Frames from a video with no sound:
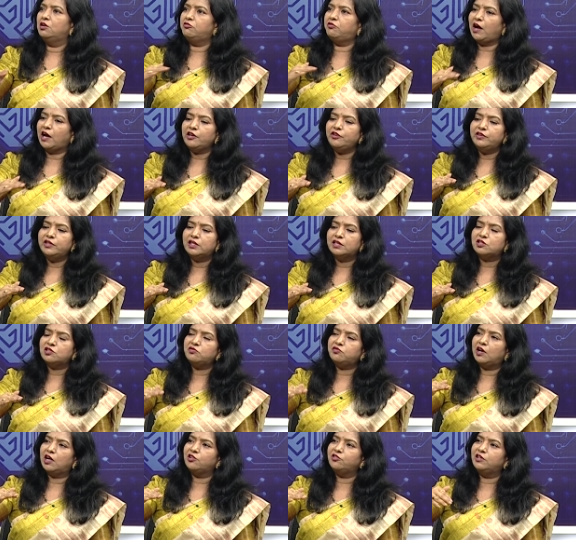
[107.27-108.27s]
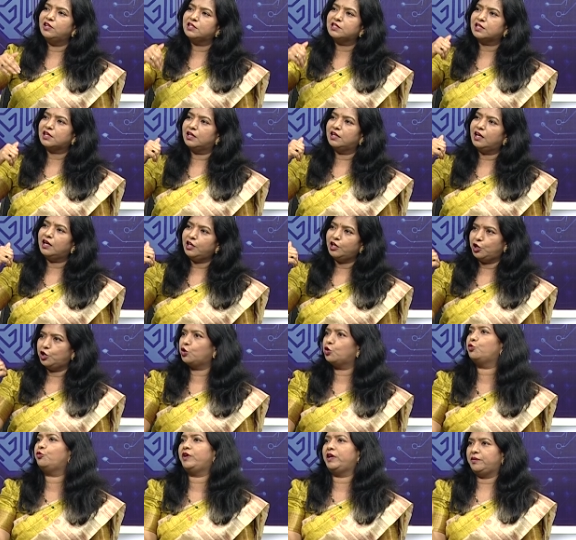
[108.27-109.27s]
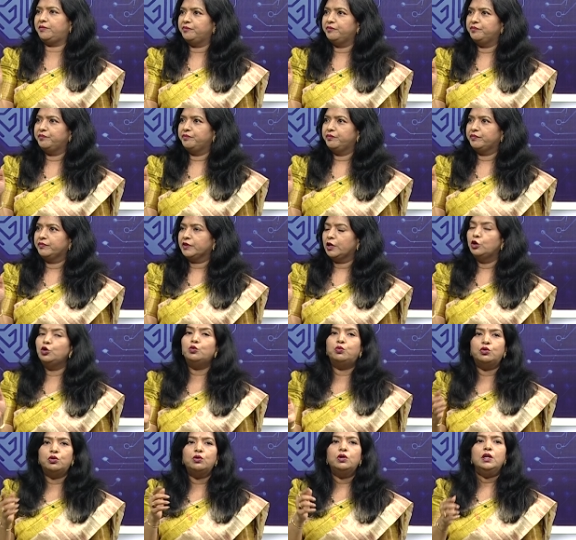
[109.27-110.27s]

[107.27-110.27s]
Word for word: ఫైవ్ ఇయర్స్ ఫైవ్ ఇయర్స్ కన్నా ఎక్కువే నువ్వు